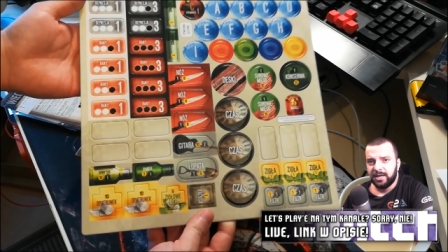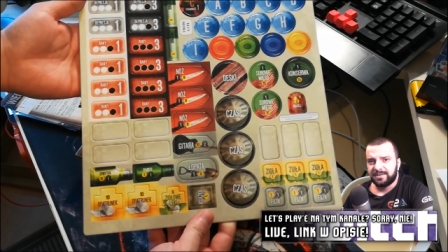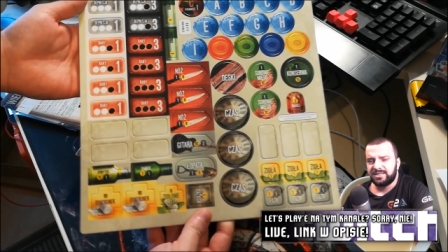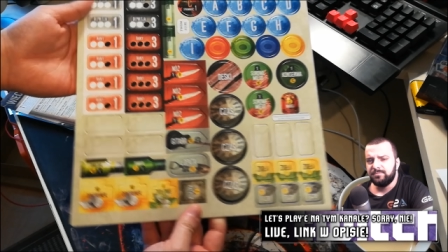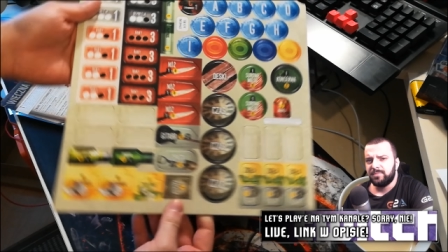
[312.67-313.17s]

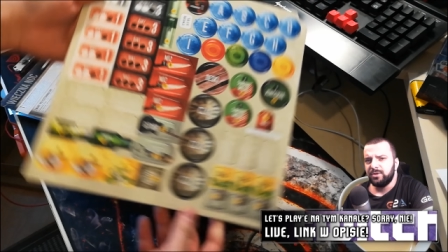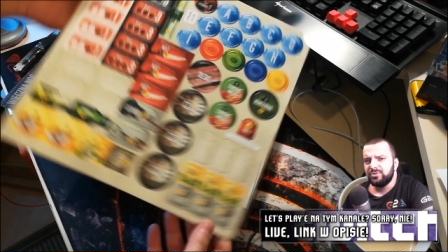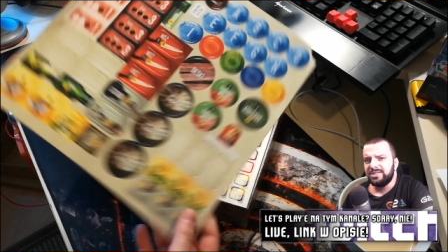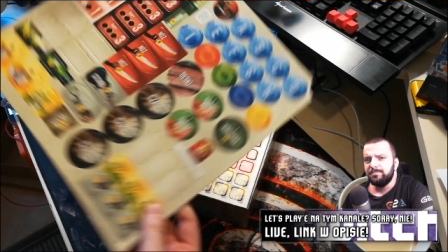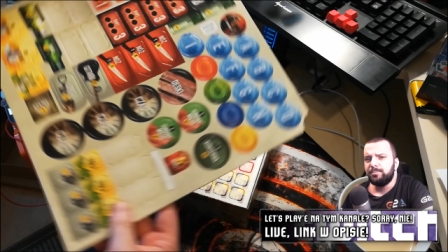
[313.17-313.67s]
Takim
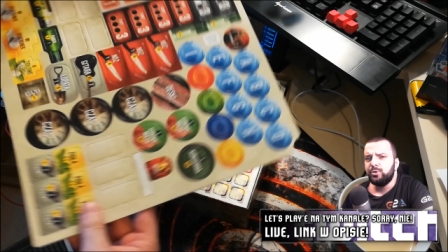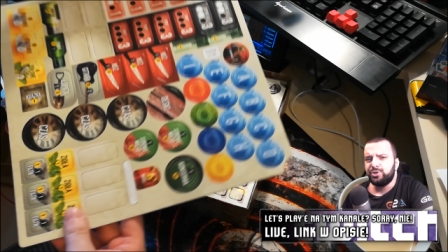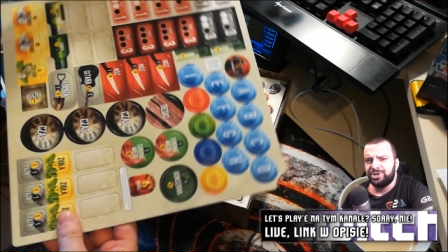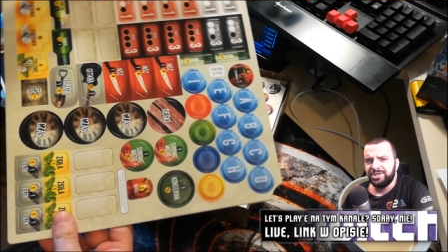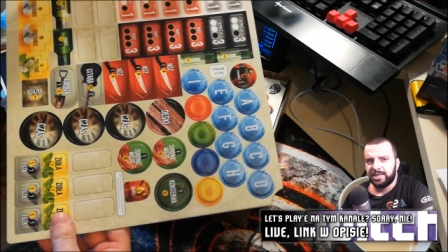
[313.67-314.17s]
malutkim
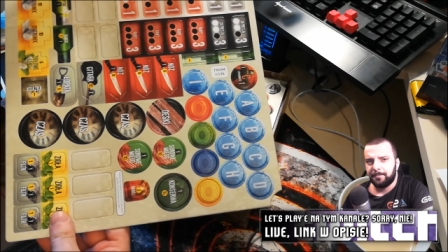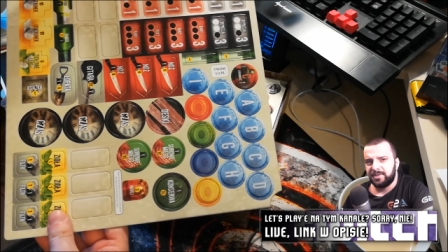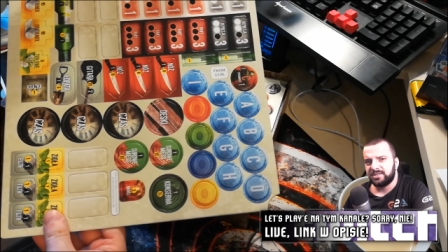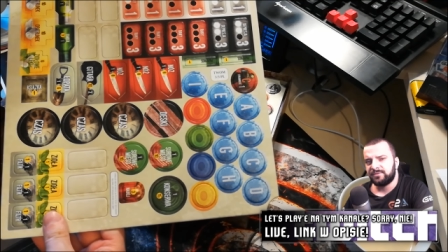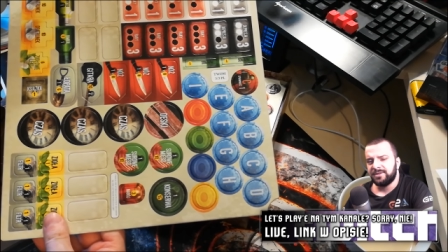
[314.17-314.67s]
plusikiem
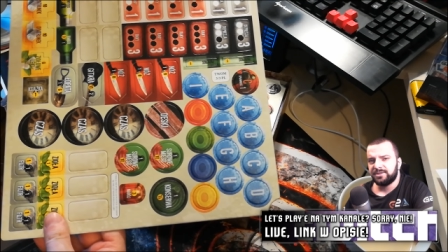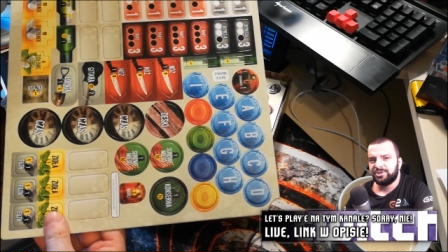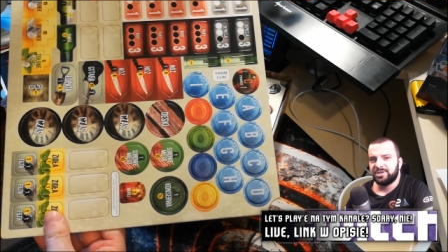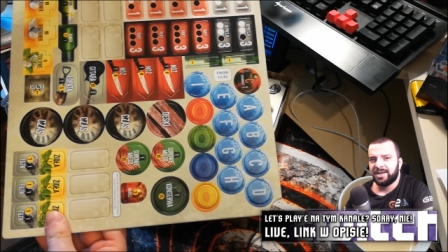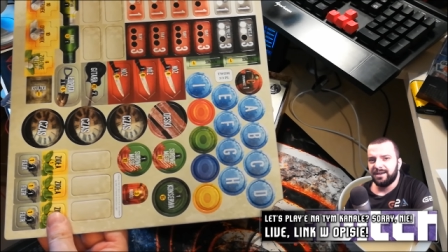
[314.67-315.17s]
jest fakt,
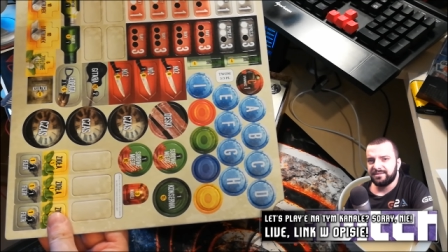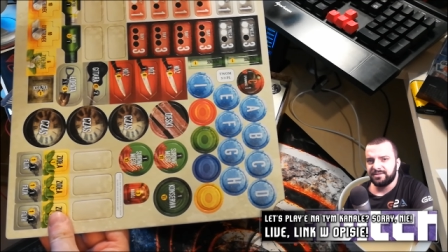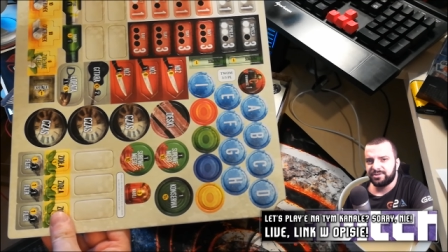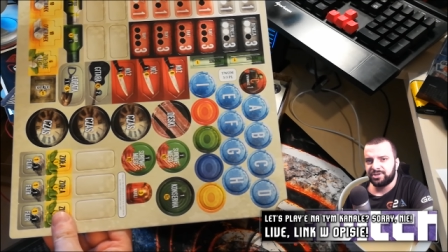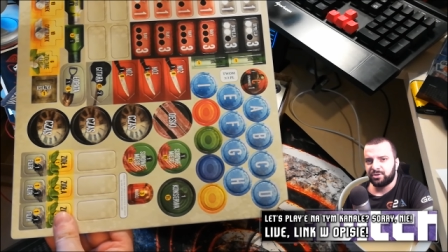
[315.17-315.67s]
że
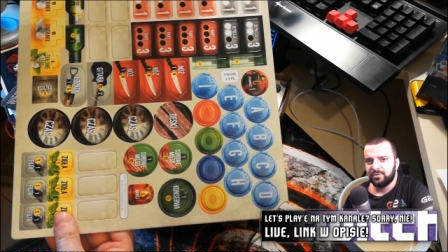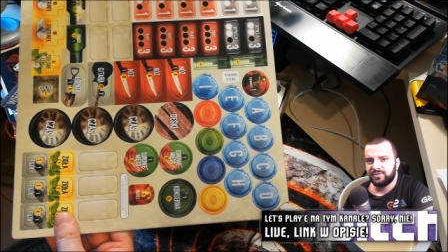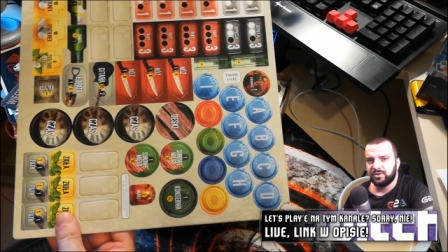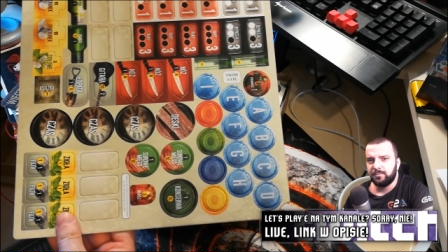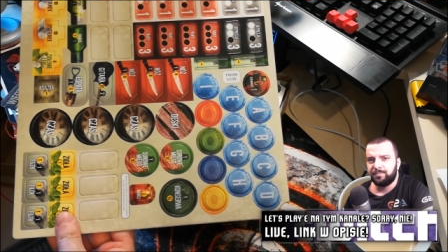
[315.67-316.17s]
karty tych
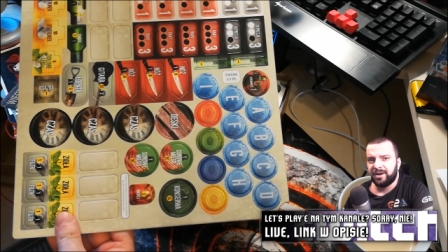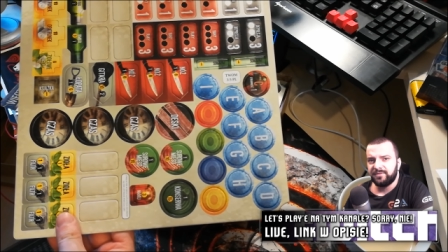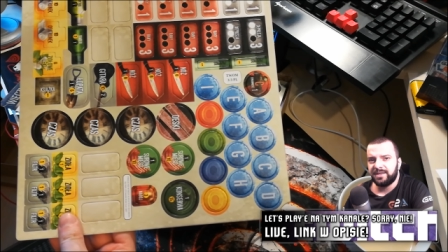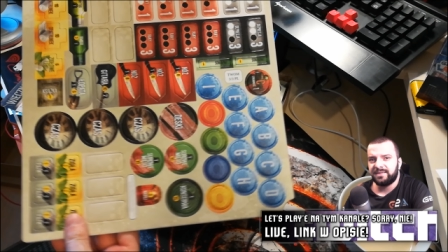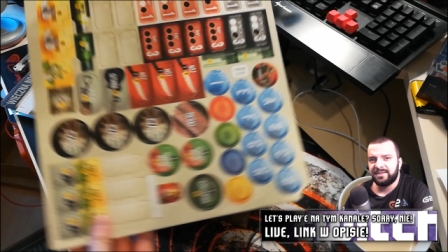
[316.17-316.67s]
żetonów są
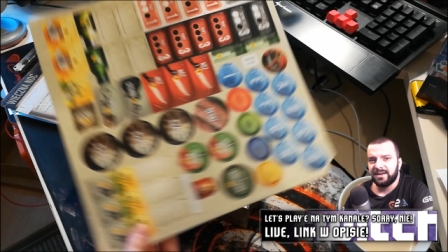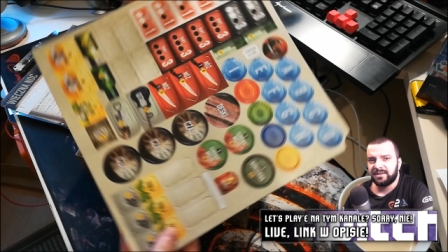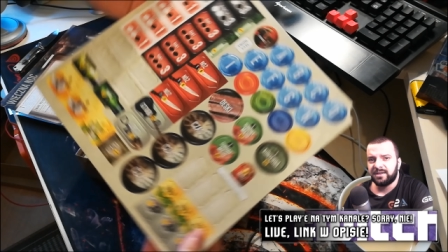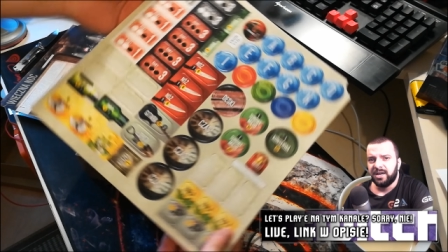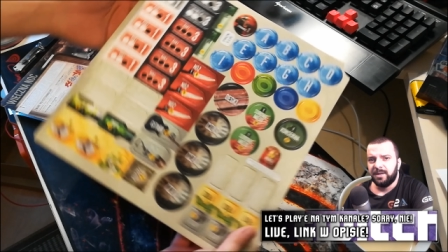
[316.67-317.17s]
prawie tak